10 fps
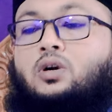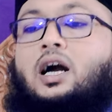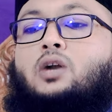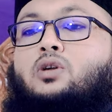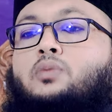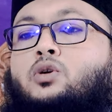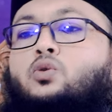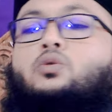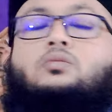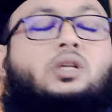কারো নামে
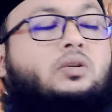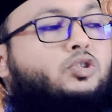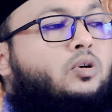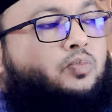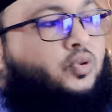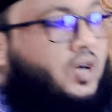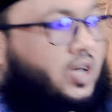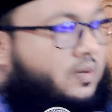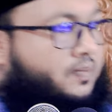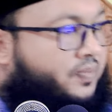কুরবানি দেওয়া সম্পূর্ণ
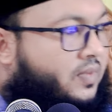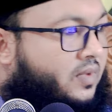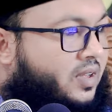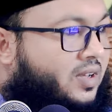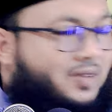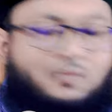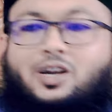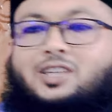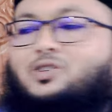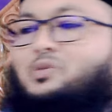হারাম
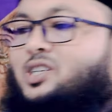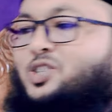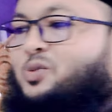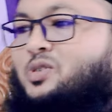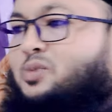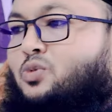বললেন তো আমাদের সমাজে